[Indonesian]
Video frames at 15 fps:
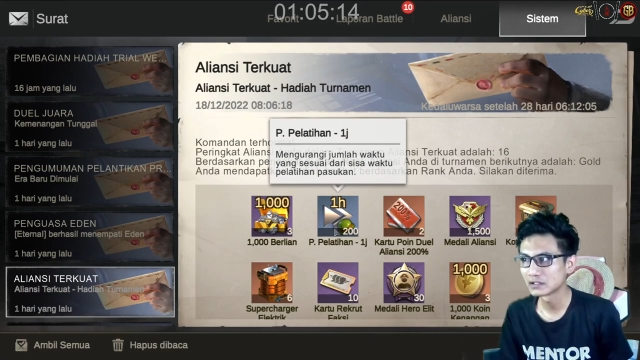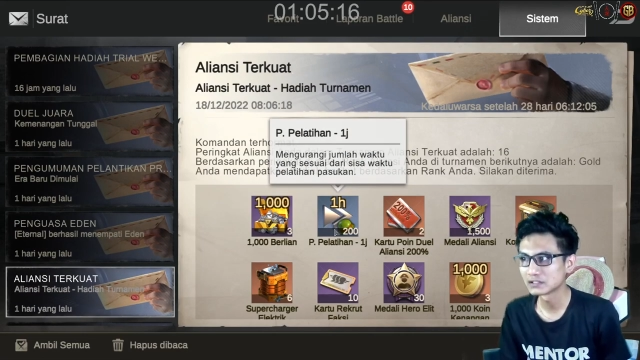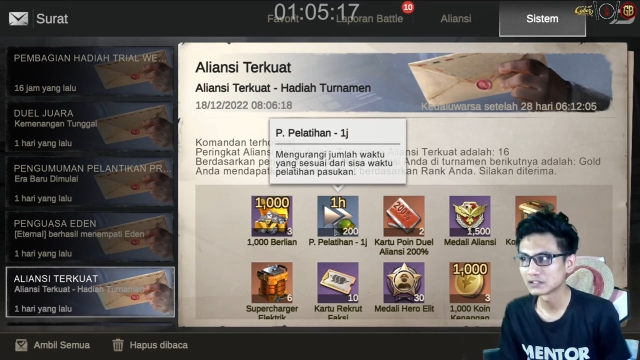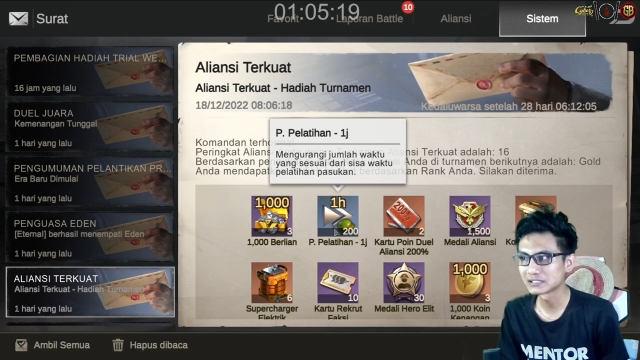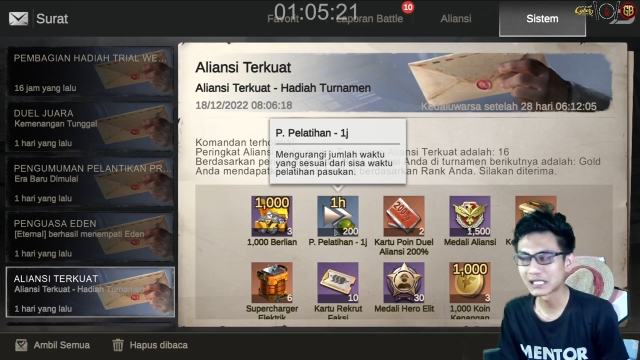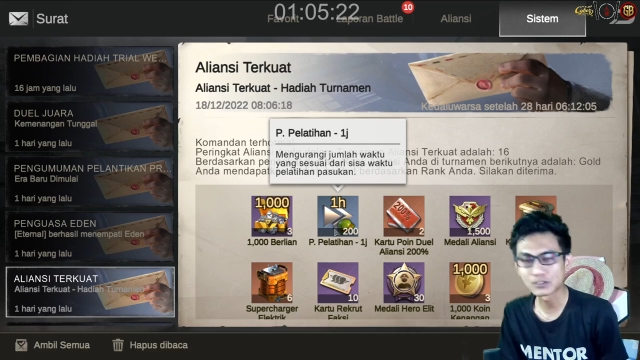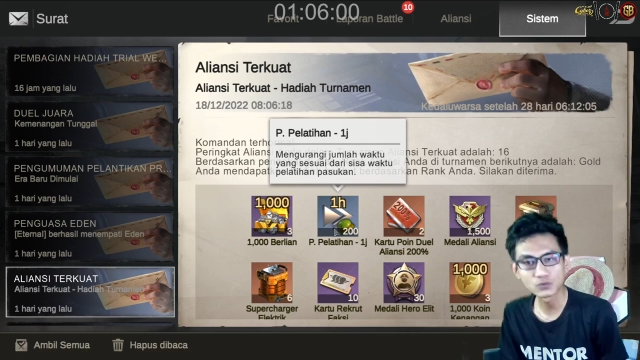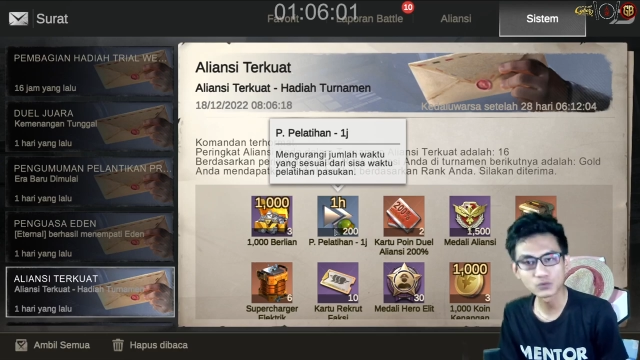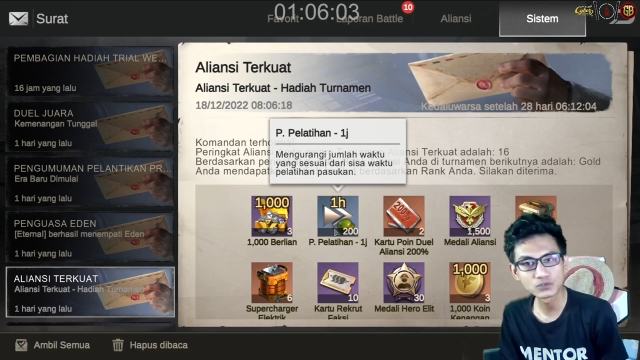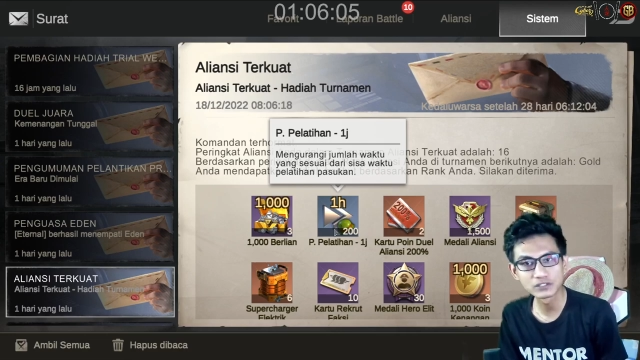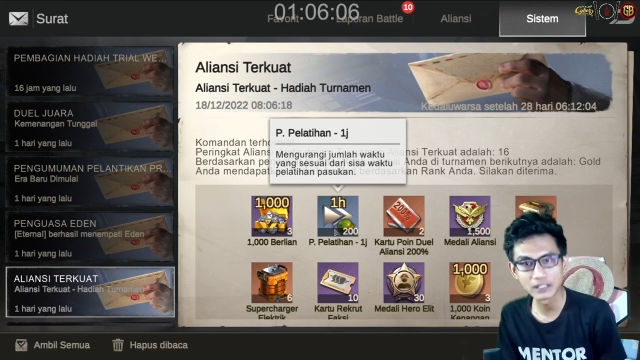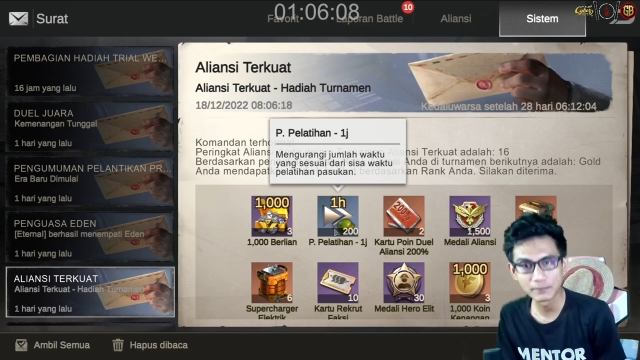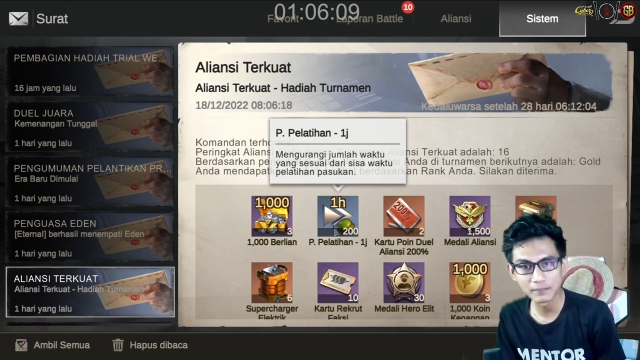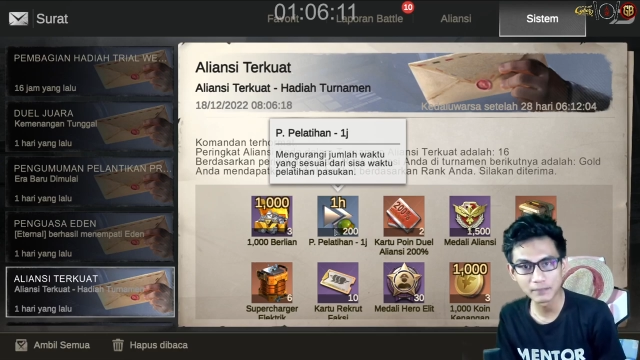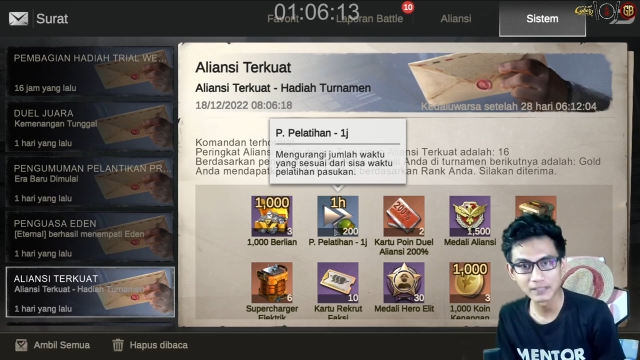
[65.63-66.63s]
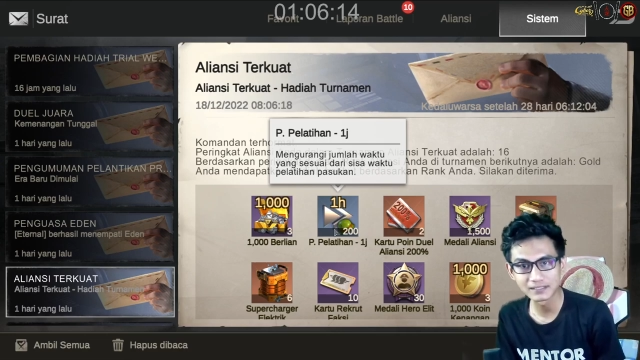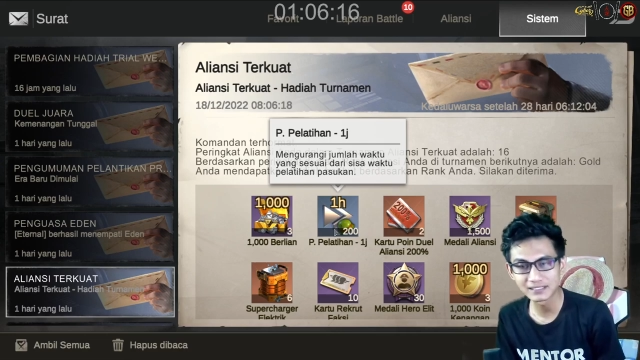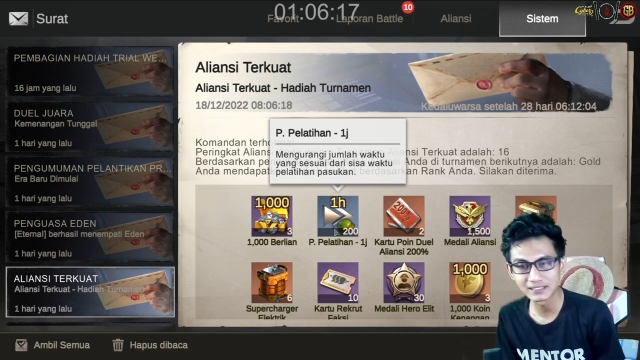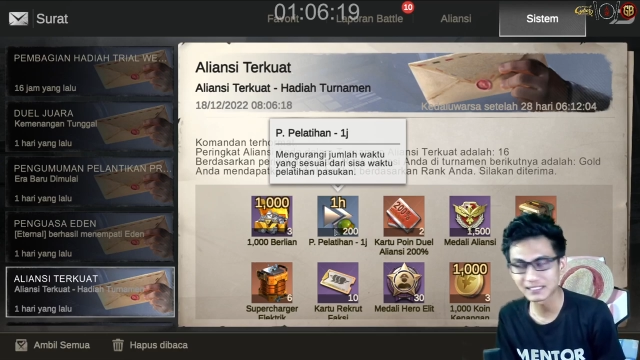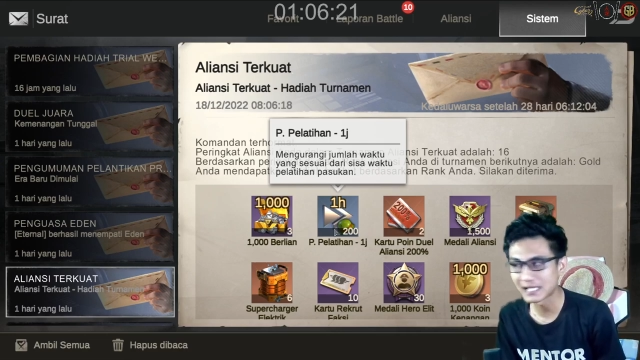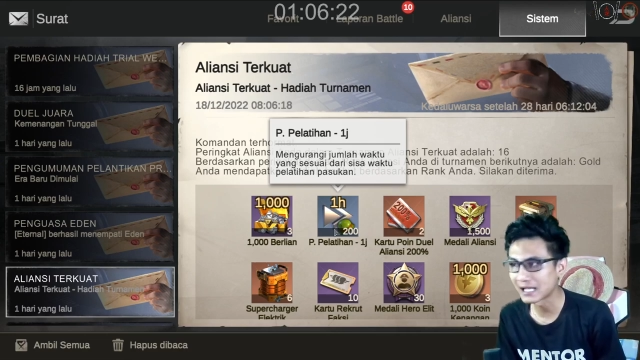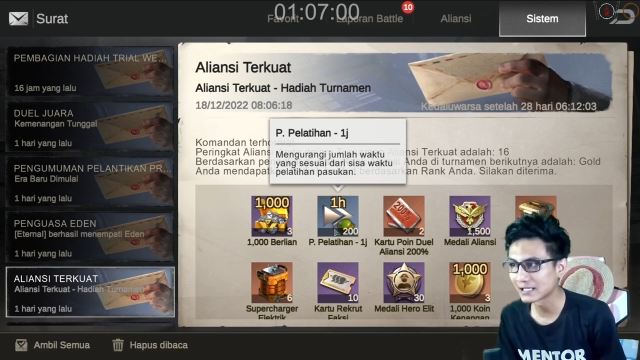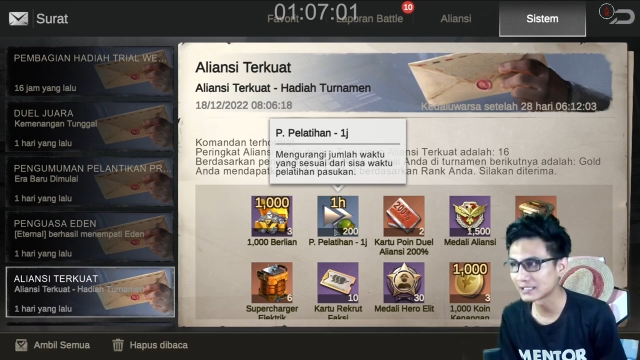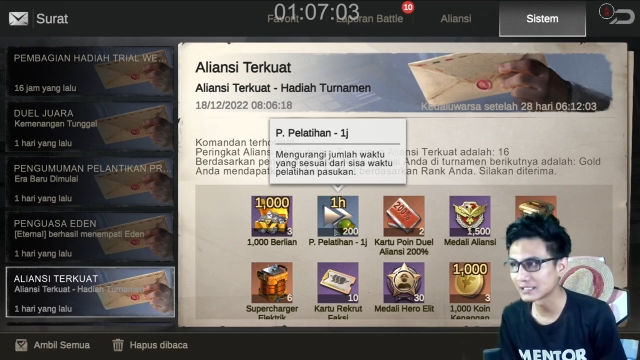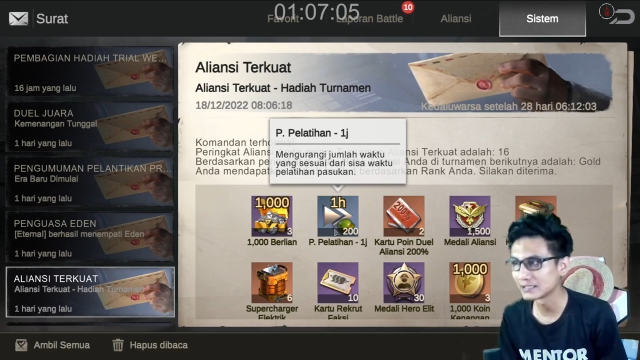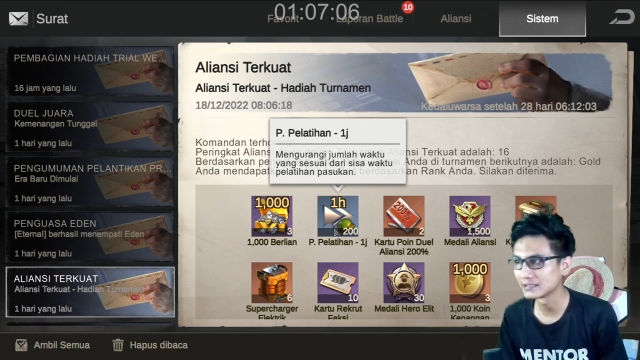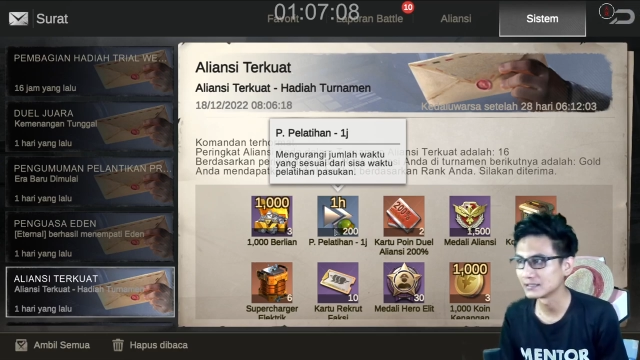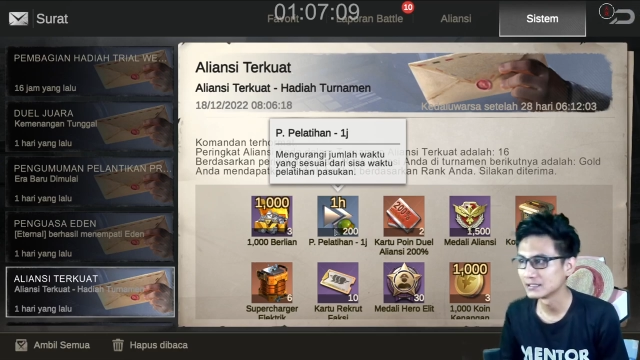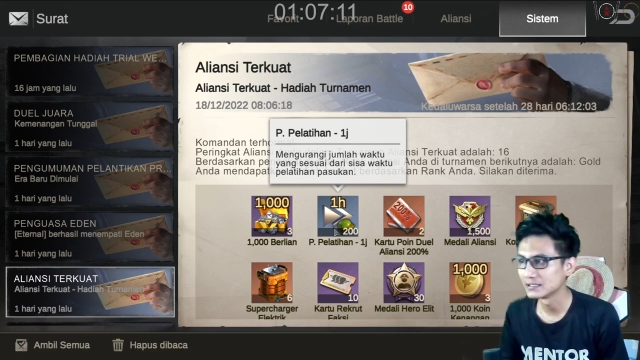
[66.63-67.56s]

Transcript: satu jaman sekali